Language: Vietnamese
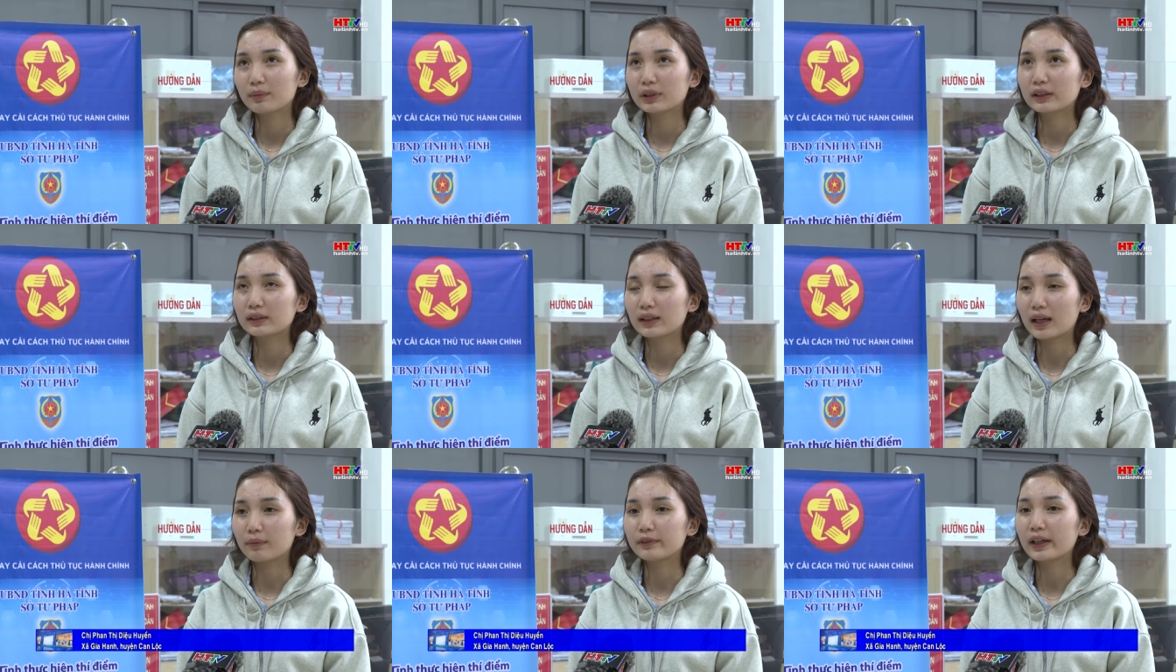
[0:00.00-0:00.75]
Làm trên
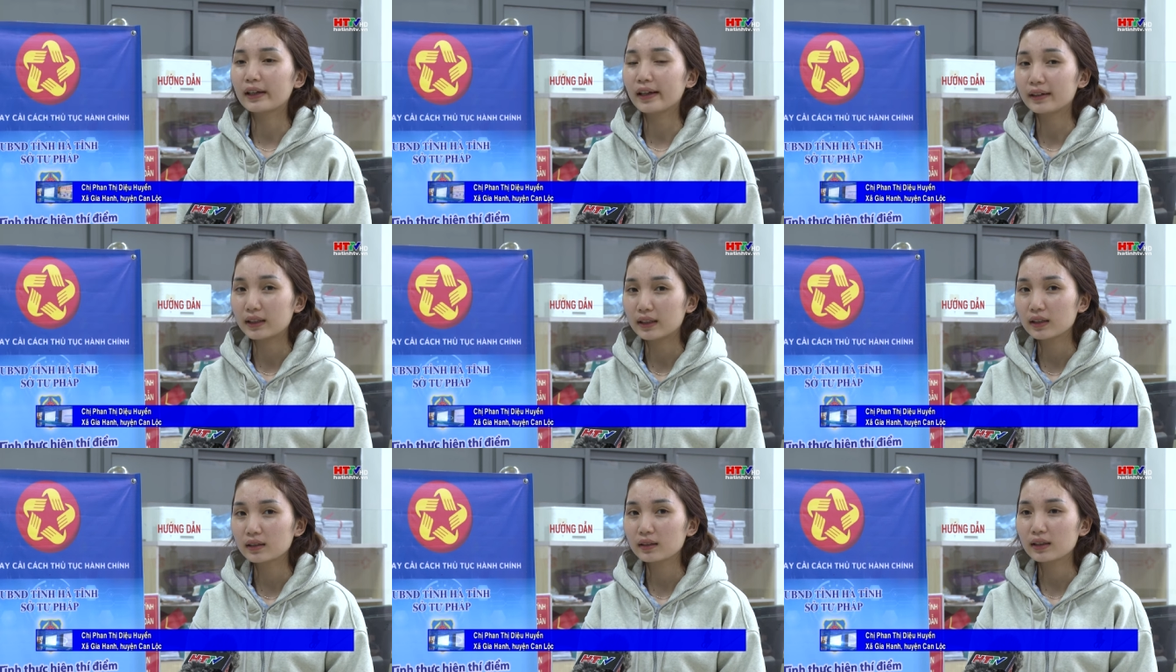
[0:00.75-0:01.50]
app
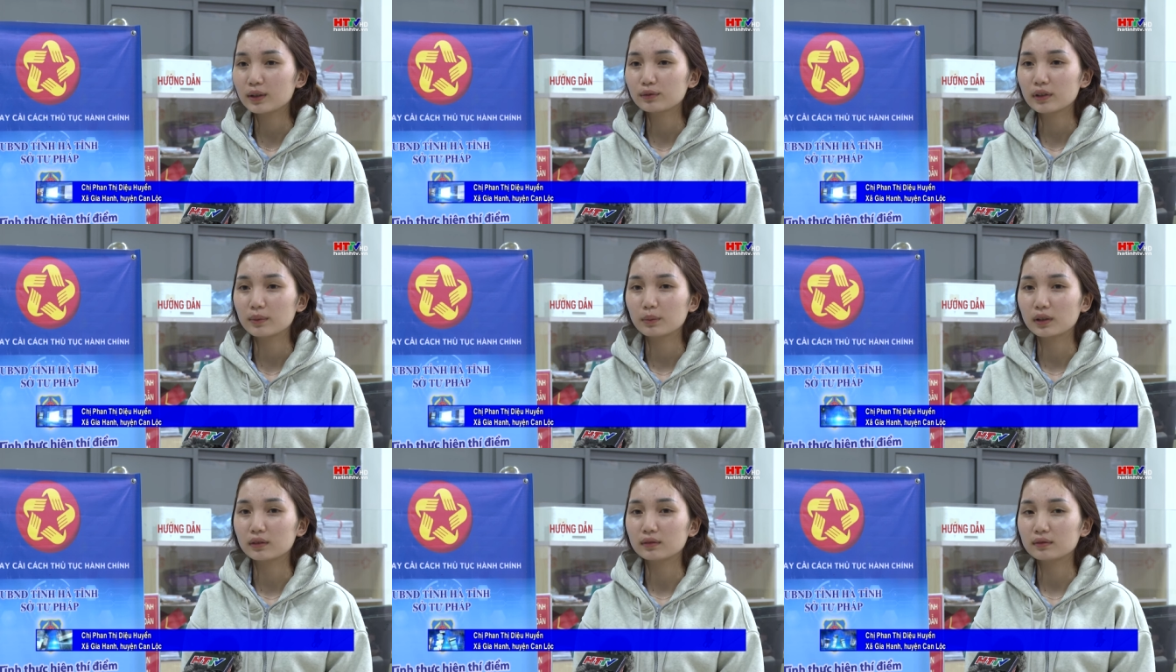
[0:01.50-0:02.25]
VNID thì cũng phải
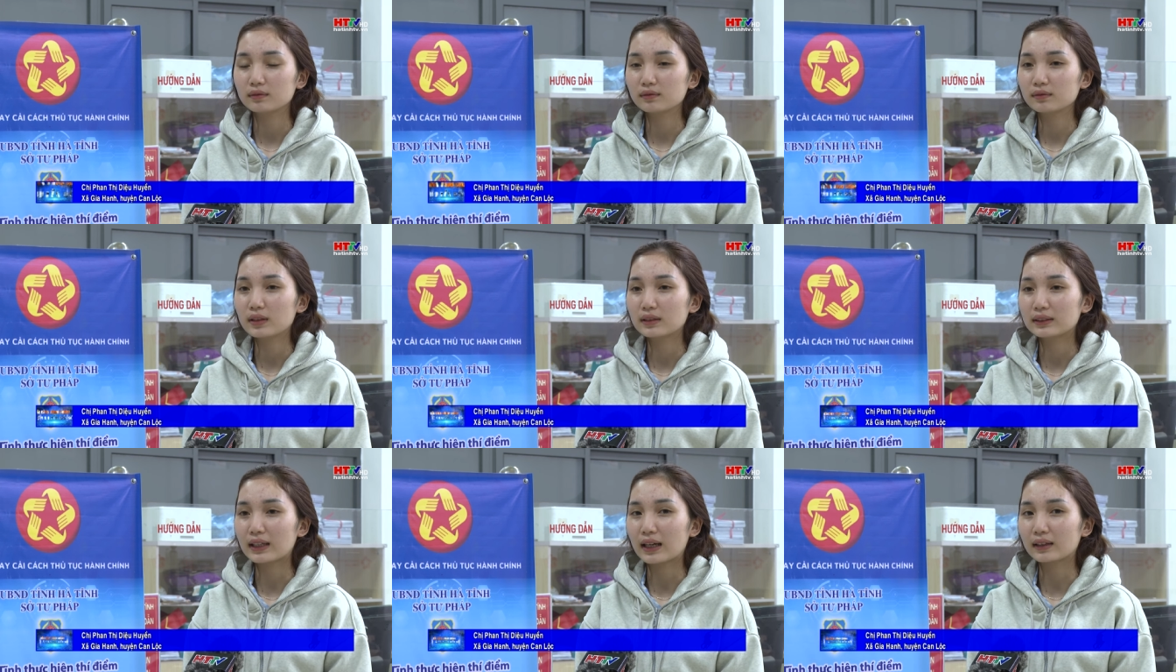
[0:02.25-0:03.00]
mất
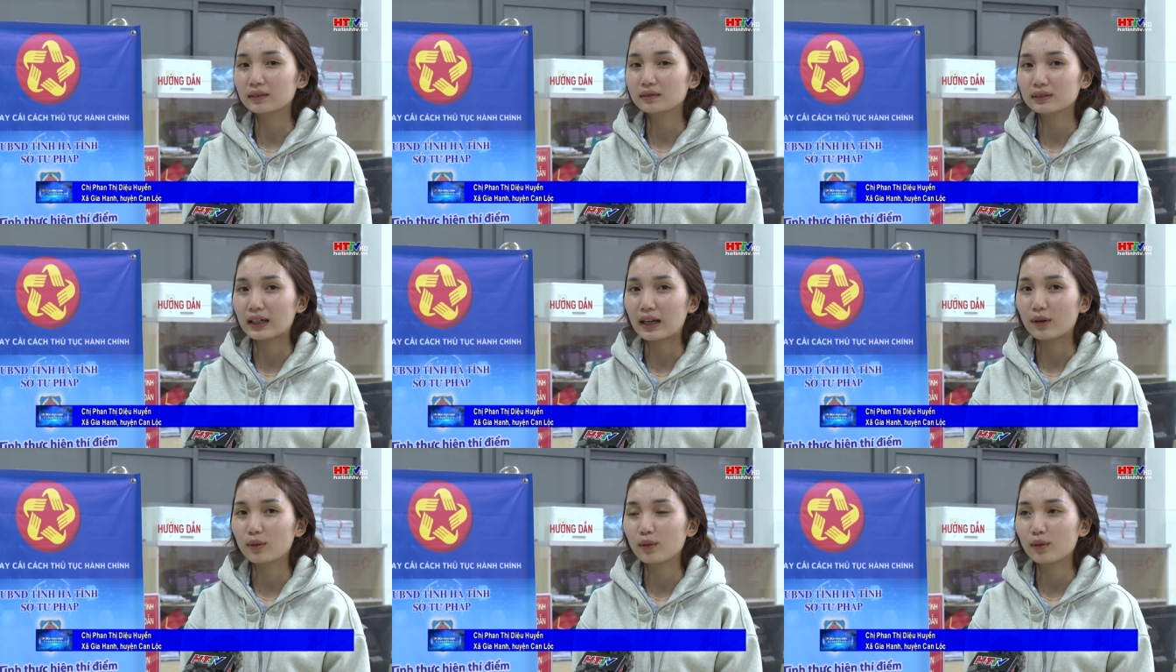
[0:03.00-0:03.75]
thời gian
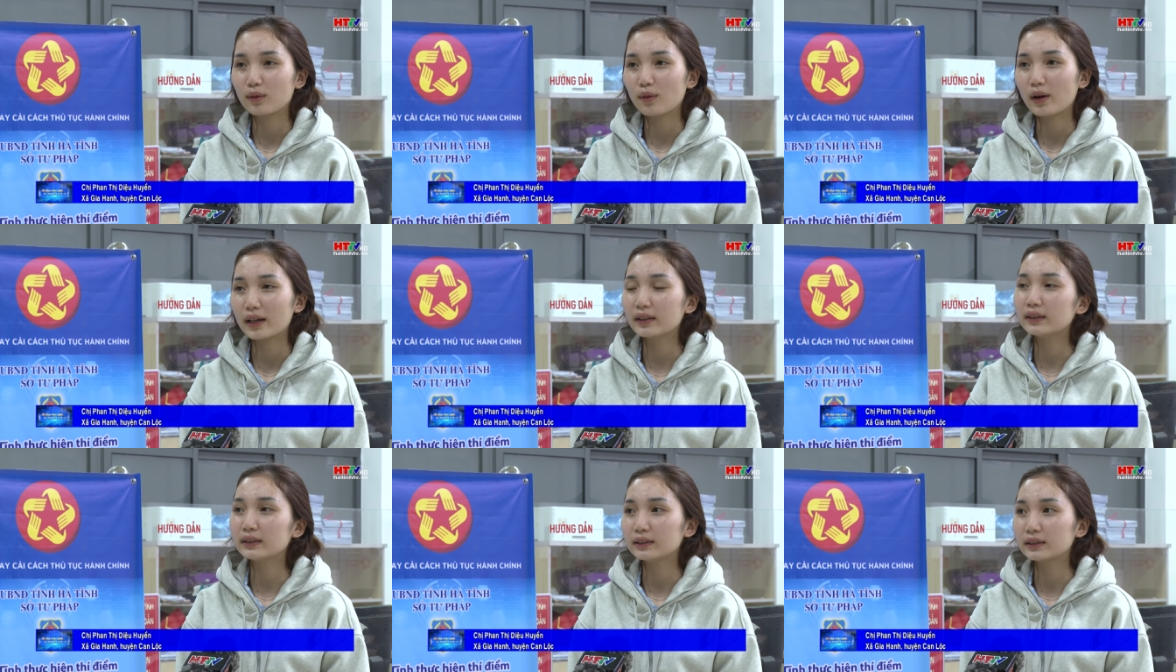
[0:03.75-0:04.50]
ra
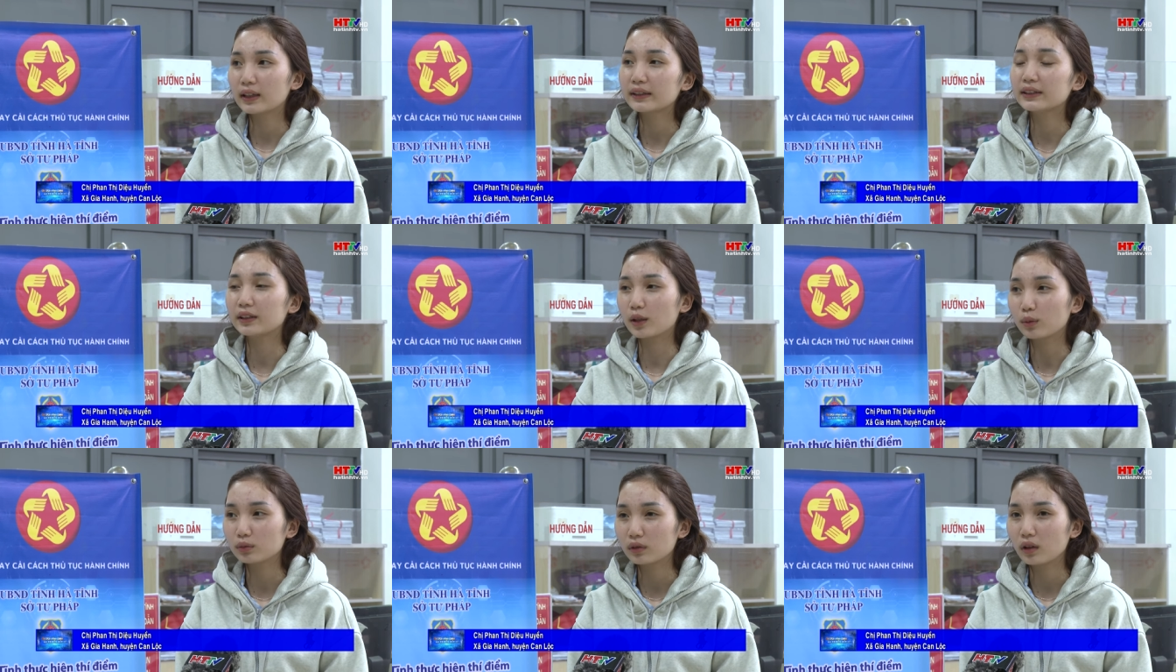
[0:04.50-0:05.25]
ngoài hành chính
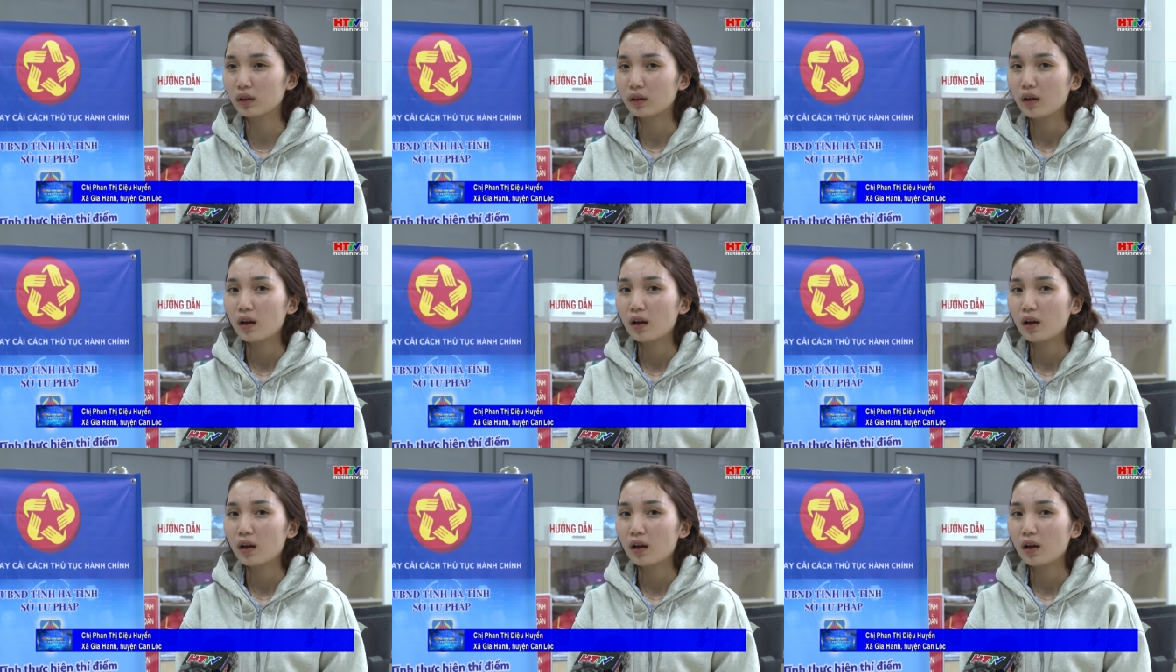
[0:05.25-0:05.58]
công nữa.